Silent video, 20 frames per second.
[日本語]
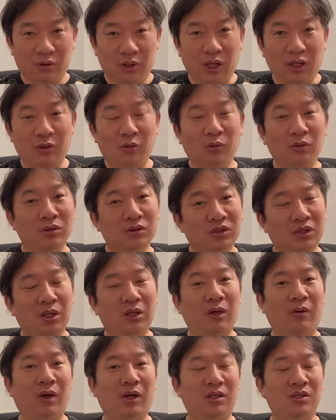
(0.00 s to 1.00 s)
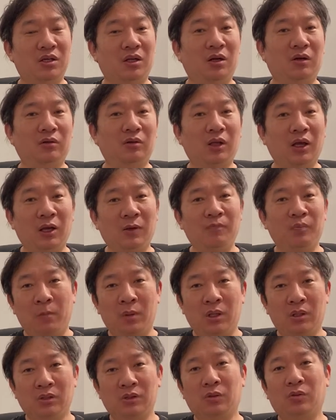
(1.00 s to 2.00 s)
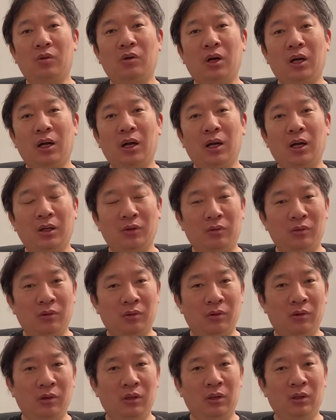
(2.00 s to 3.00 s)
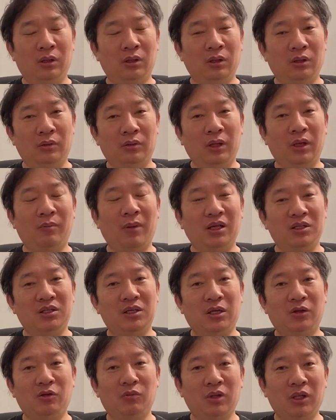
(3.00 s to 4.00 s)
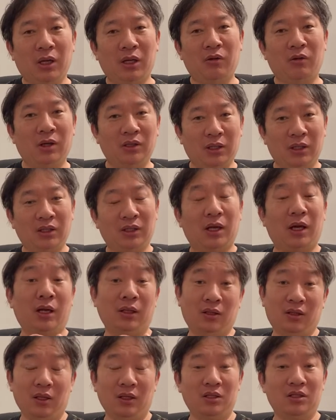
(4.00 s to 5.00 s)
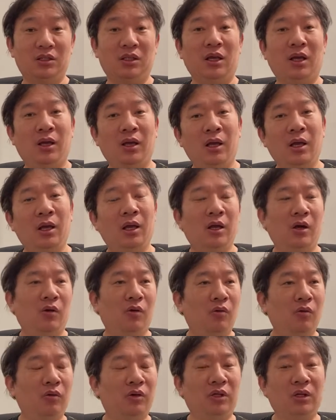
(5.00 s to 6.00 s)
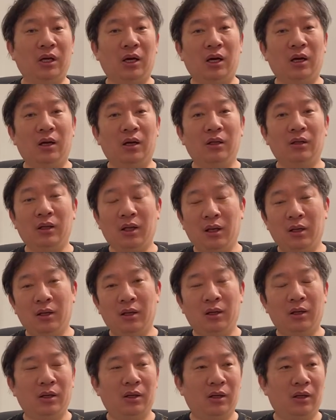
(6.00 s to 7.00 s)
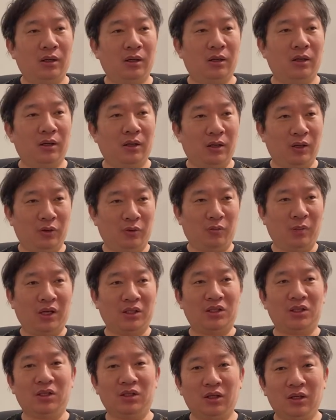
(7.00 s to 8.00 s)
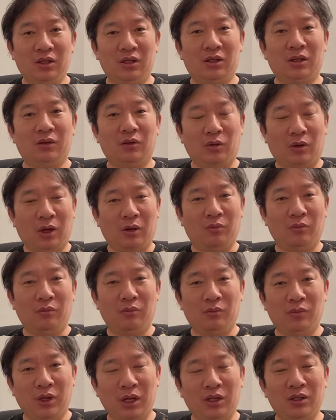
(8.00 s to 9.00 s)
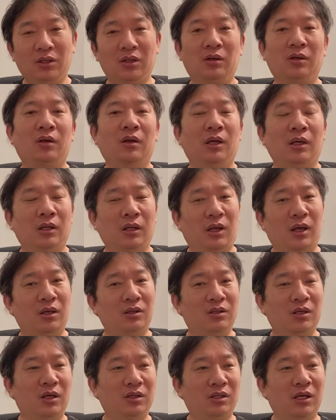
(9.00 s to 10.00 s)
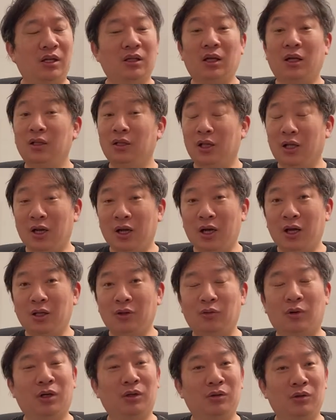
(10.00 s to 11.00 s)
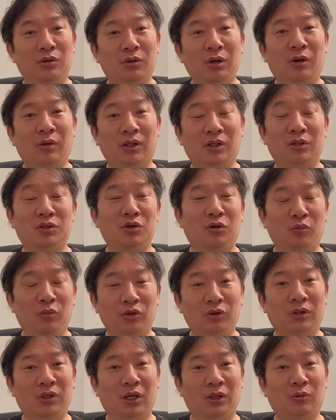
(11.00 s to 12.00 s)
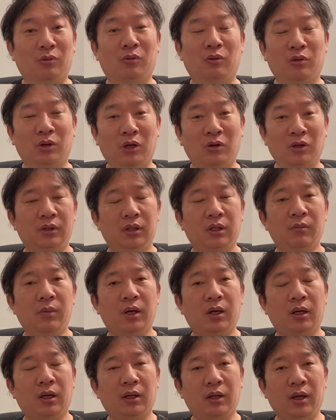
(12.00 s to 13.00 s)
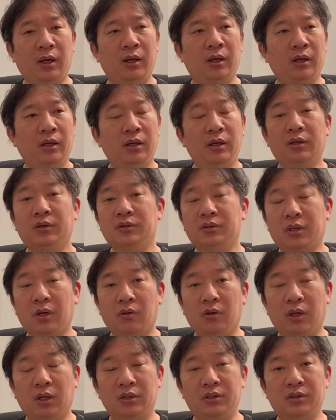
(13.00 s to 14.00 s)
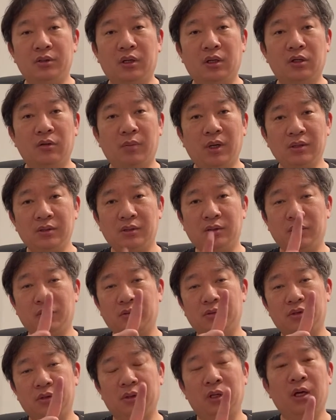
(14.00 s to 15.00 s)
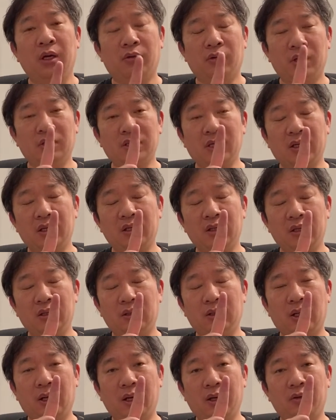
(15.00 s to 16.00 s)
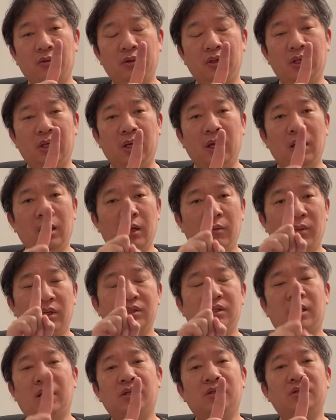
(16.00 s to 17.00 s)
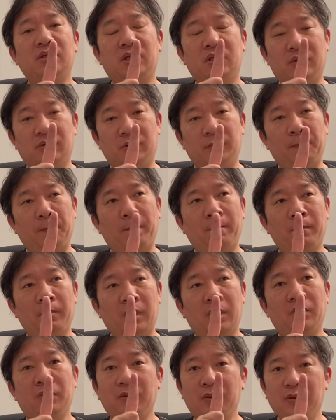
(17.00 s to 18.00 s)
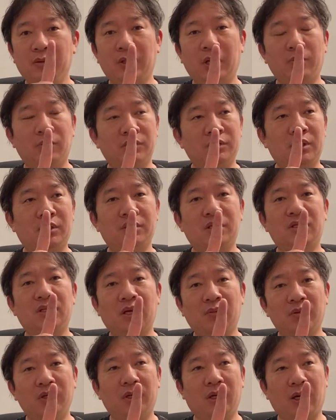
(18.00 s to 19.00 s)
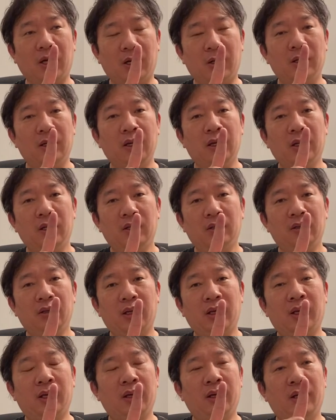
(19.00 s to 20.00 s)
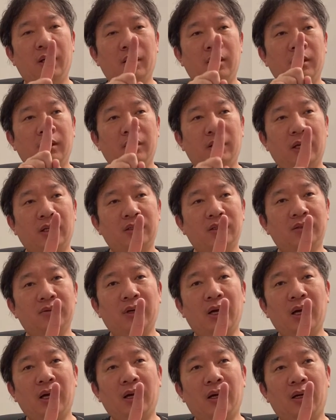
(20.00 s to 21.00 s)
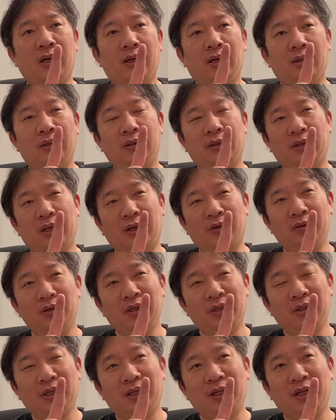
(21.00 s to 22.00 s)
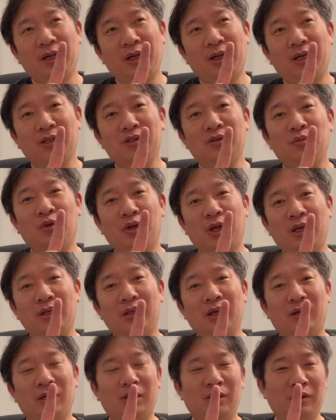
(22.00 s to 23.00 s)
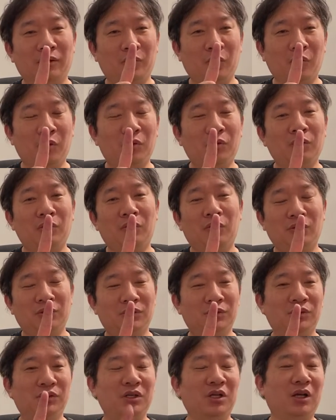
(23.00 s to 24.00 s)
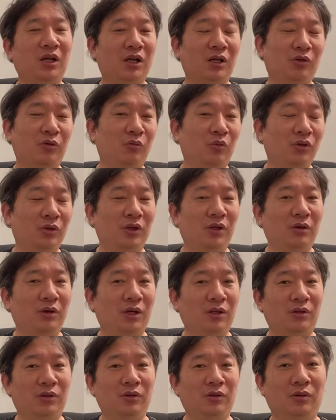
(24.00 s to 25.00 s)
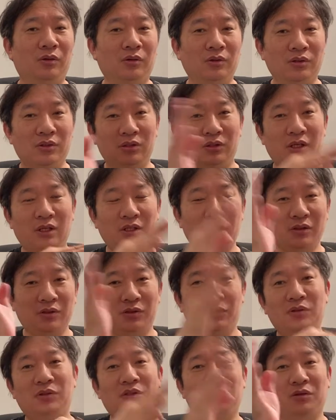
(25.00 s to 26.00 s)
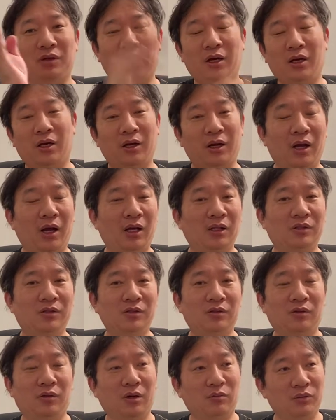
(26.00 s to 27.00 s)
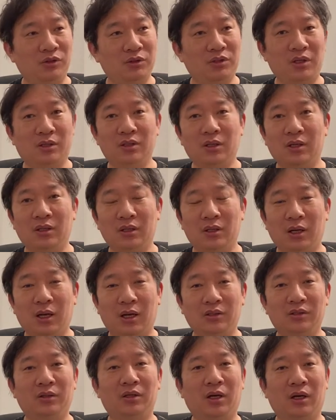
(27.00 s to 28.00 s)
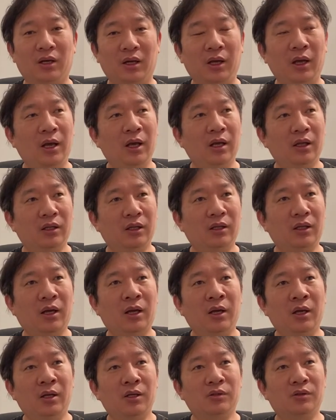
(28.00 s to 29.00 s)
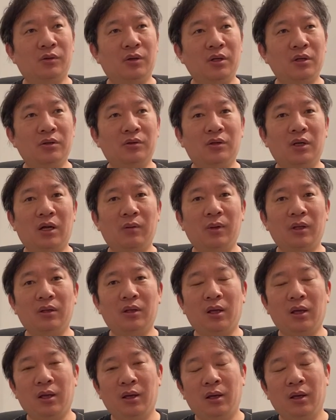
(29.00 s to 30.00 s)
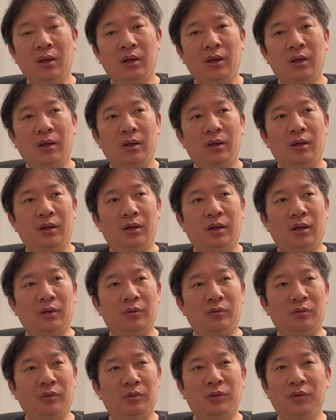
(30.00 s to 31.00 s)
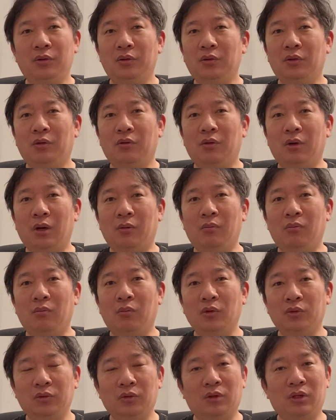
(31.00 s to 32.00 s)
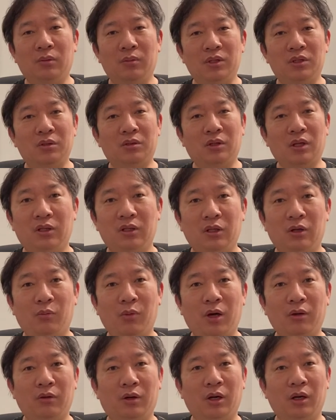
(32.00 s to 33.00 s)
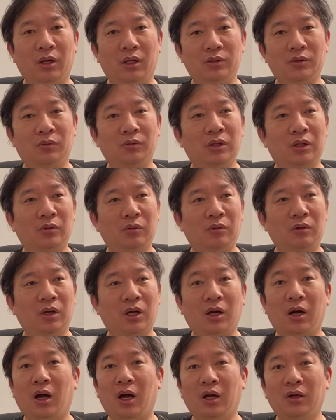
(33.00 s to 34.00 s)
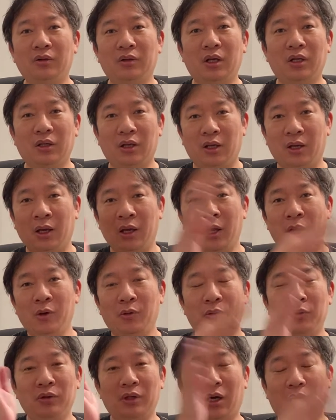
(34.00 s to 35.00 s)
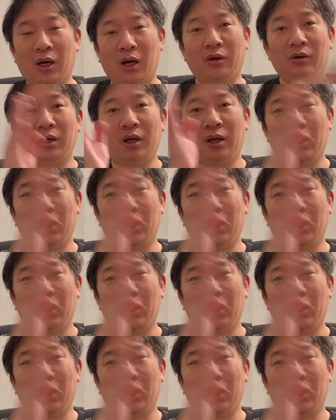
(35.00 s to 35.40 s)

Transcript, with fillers: 適当につけたわけじゃなくてそこからあのね、町宿みたいのがだんだん発展して大きな、ね、あの町にとか村に形成されたんだなとかっていうのは私は思ったところなんで今からねいくつかお話しするけどまず一つこれは先に言ったようにまず夏に行くで冬ねむちゃくちゃ寒いからで夏は逆にただね夏もね東北の方涼しいかなと思ってるかっうと全然涼しくないからね暑いとかむちゃくちゃ暑いからねただそれに比べてあの、冬の方はもっと厳しでもあるからね、そんなところなんか歩けて、冬なんか歩